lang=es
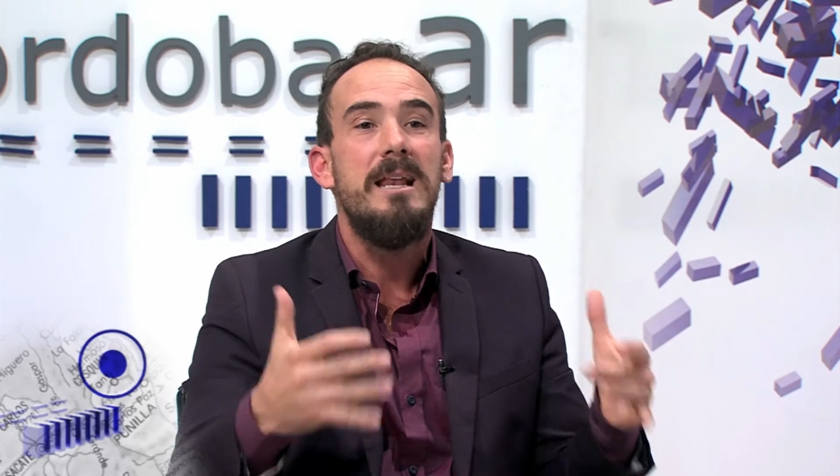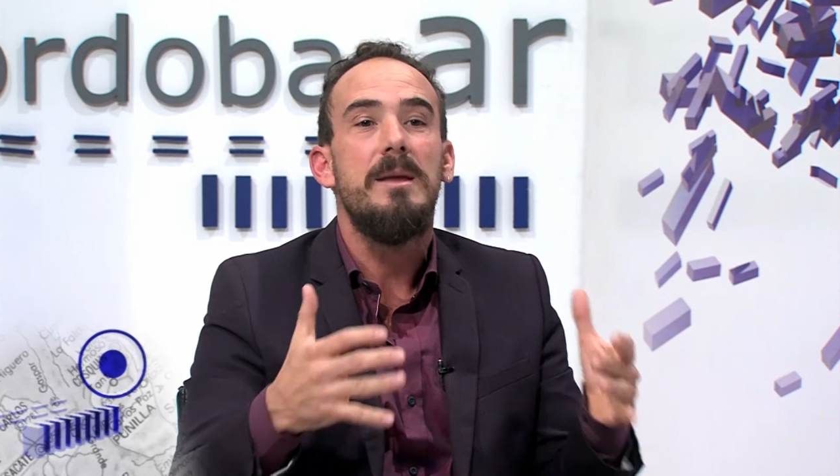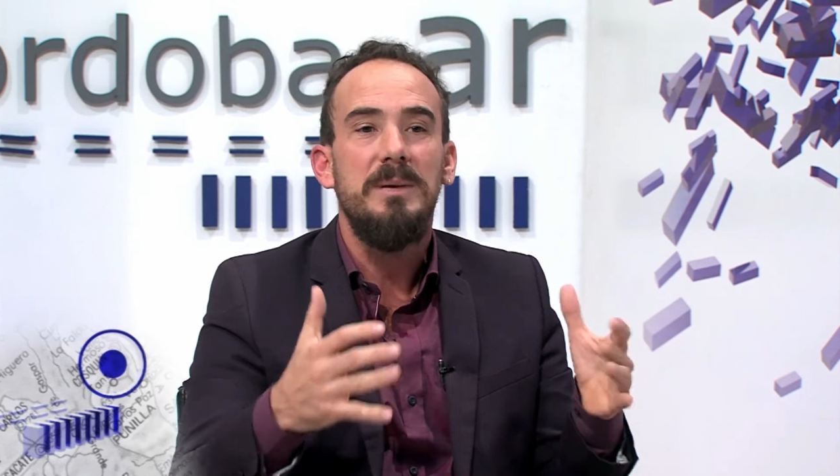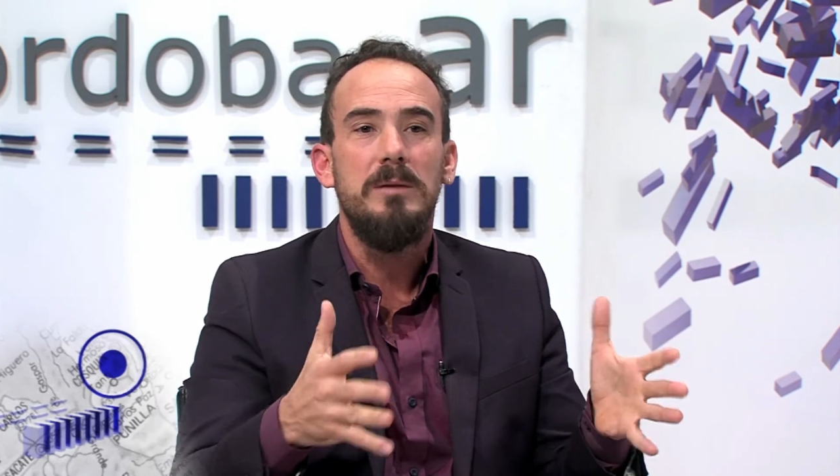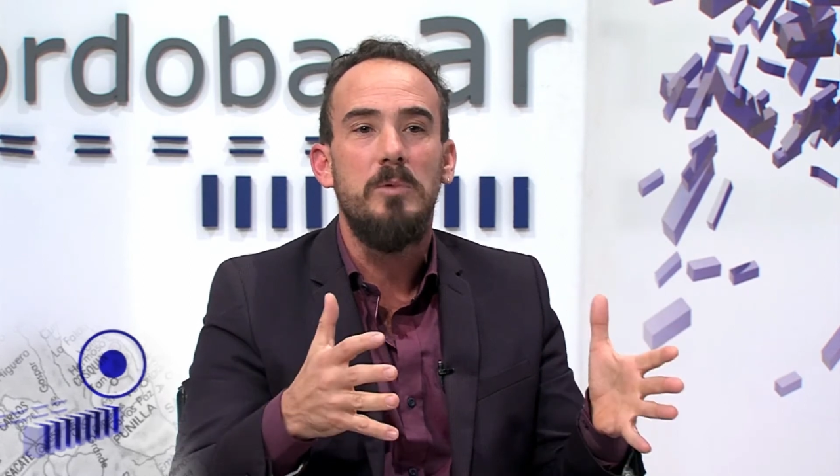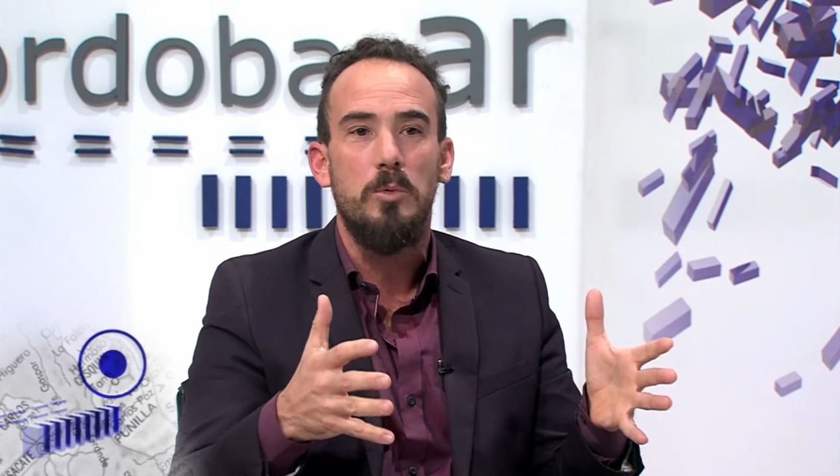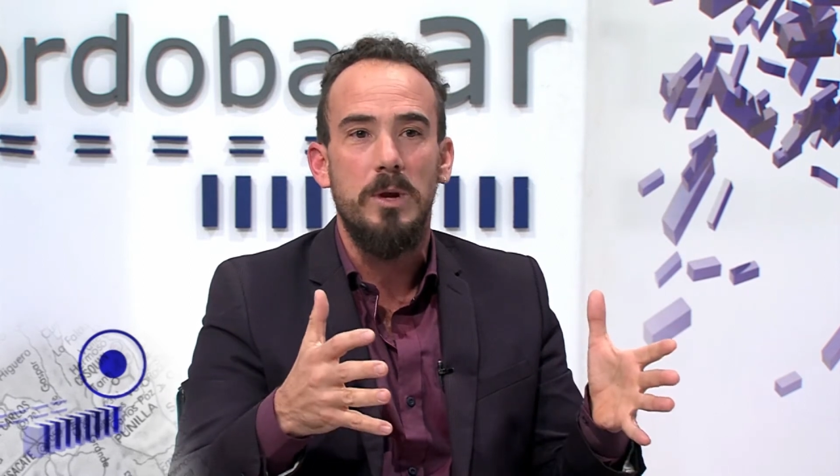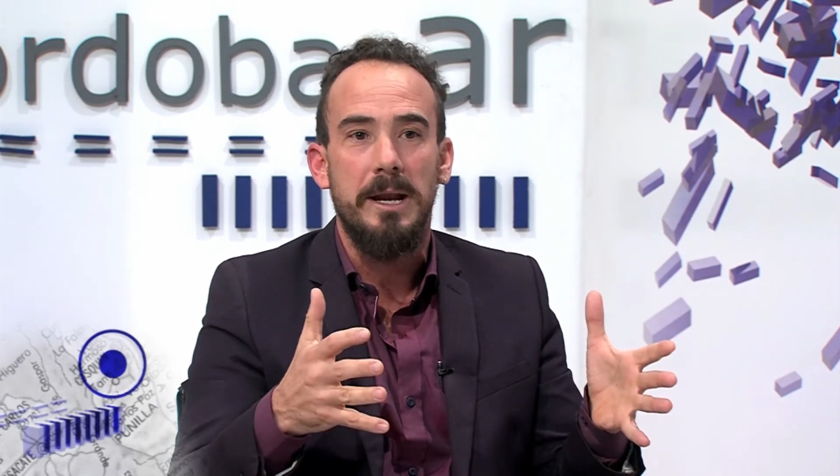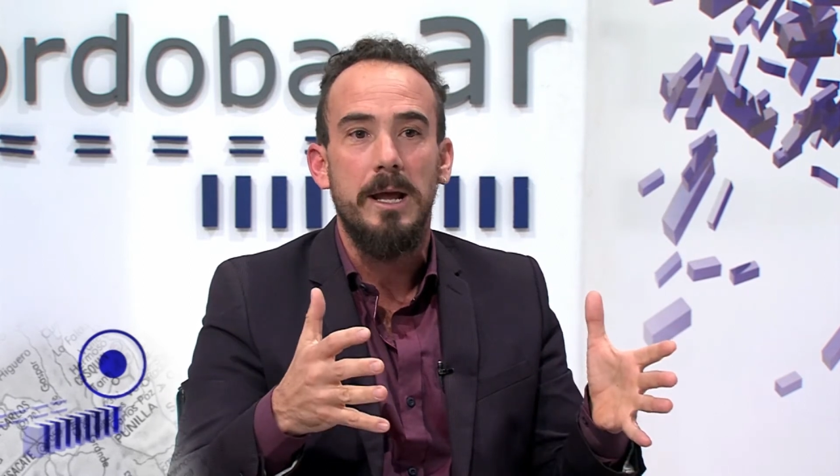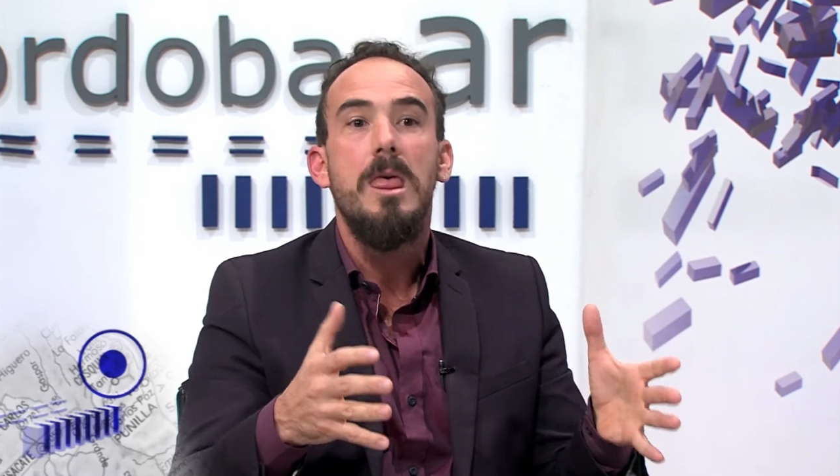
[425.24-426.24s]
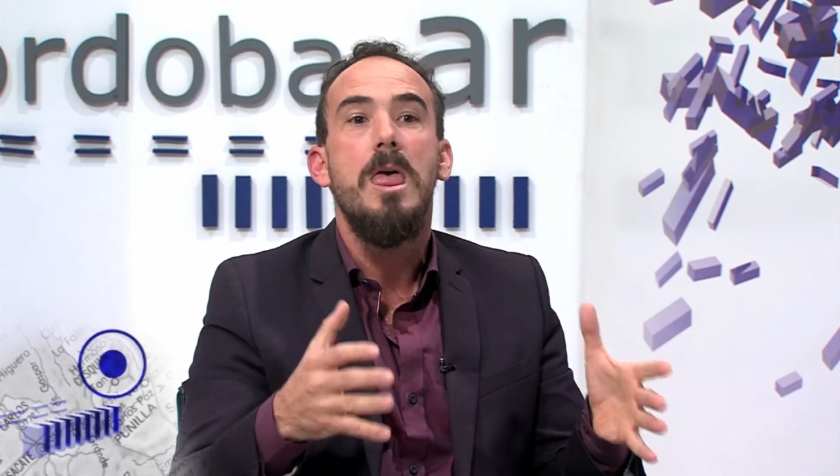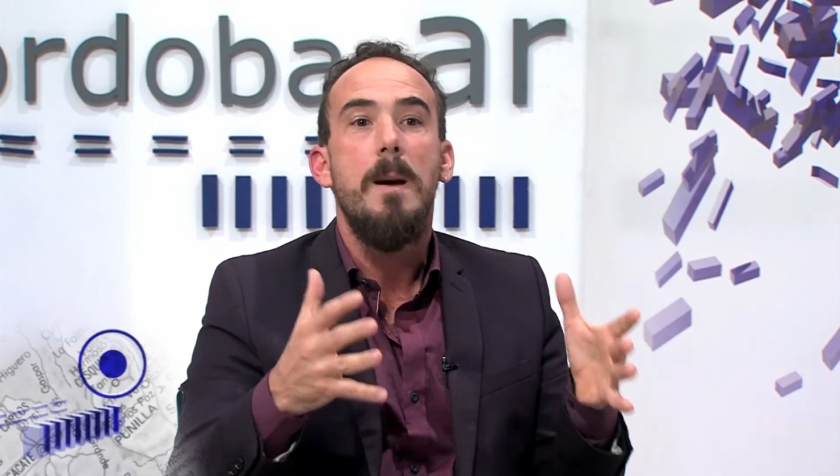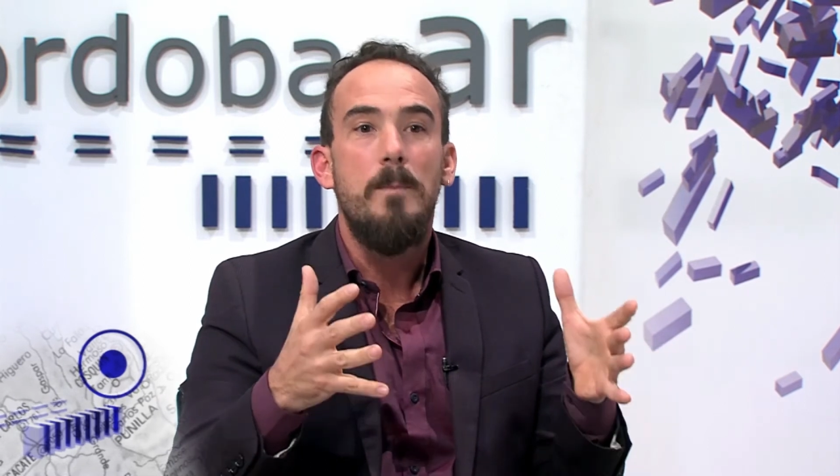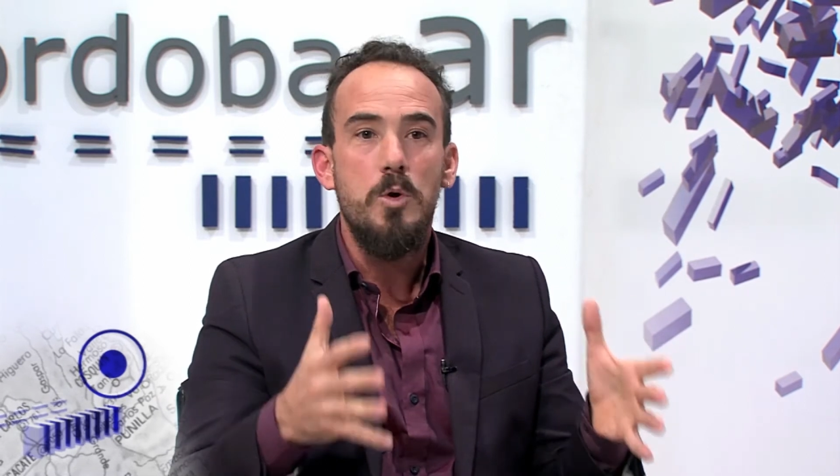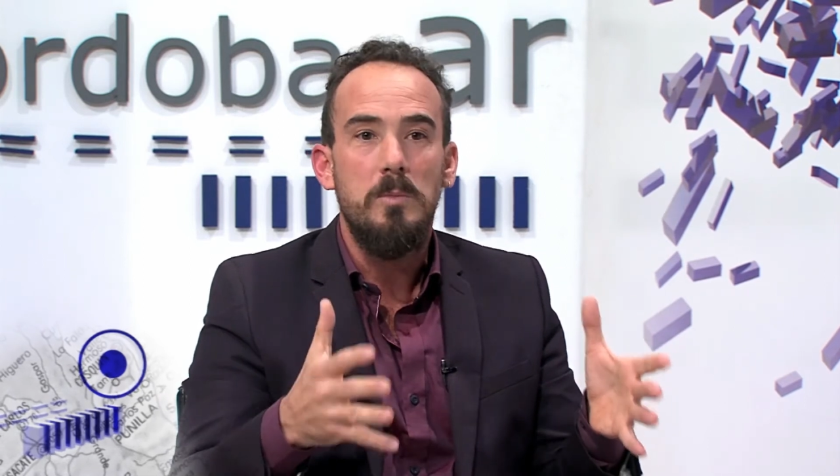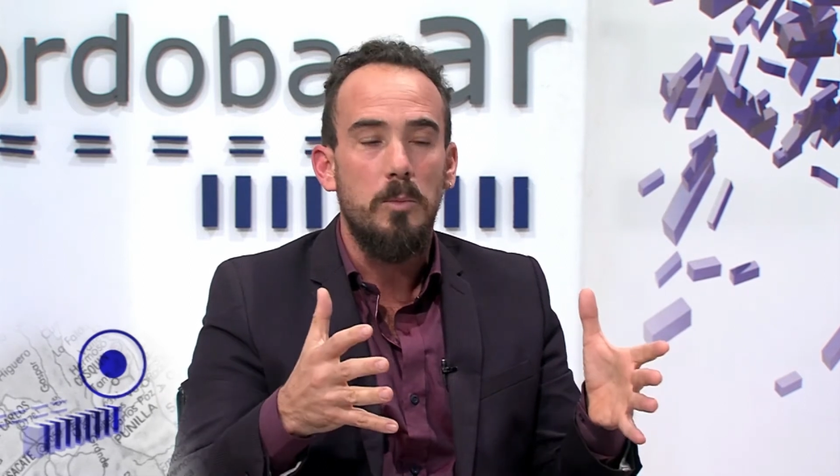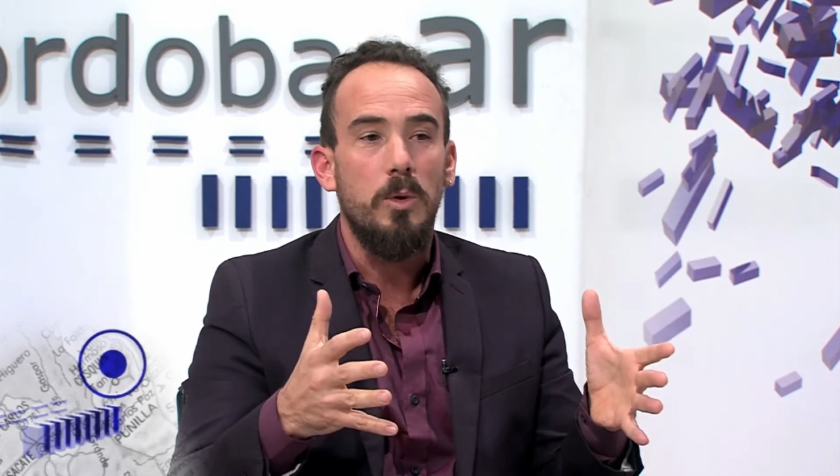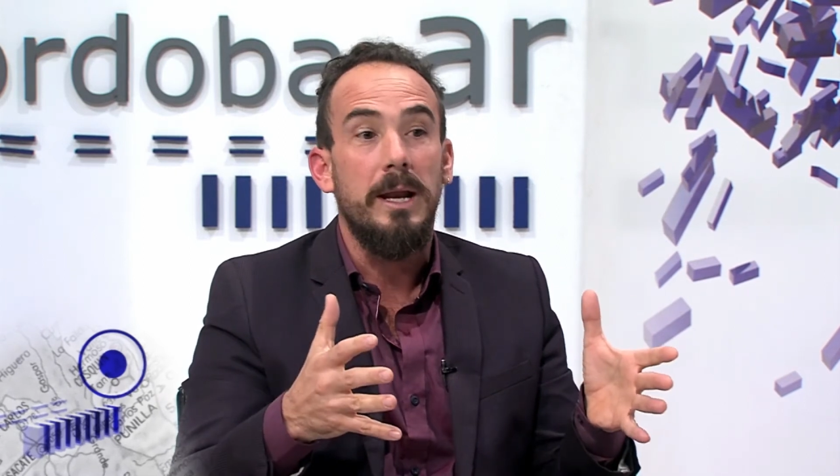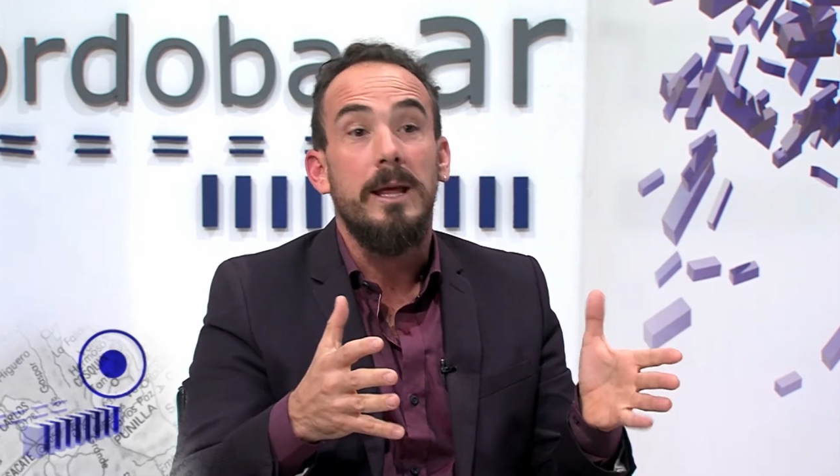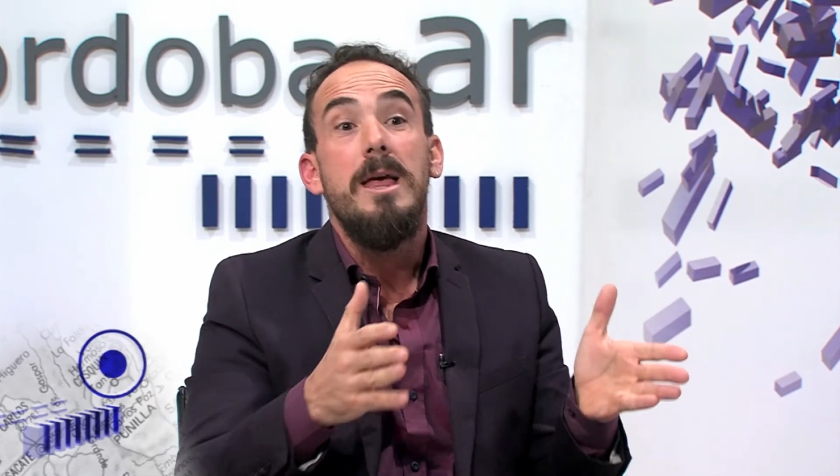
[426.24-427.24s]
y claramente popular muy
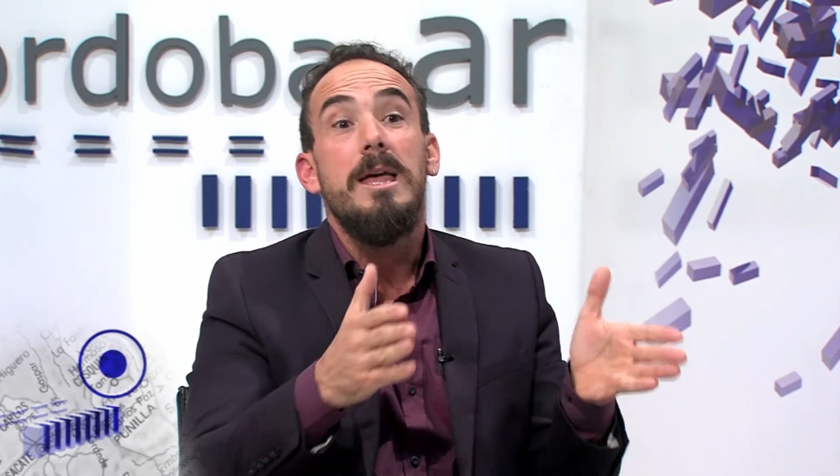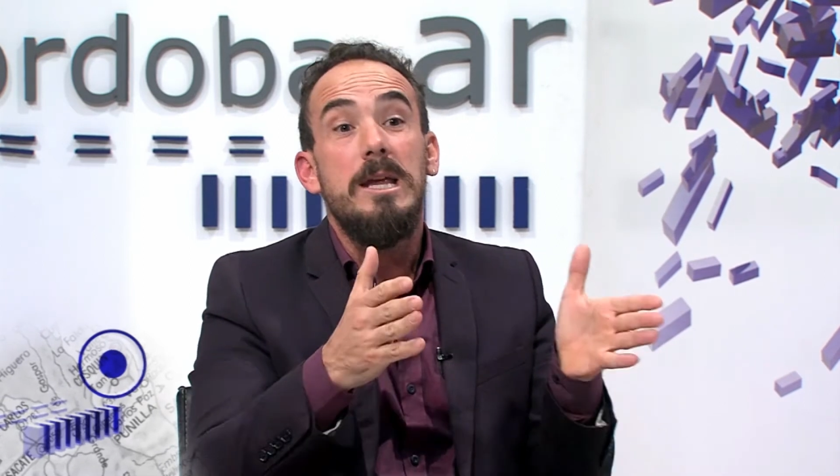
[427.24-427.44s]
popular.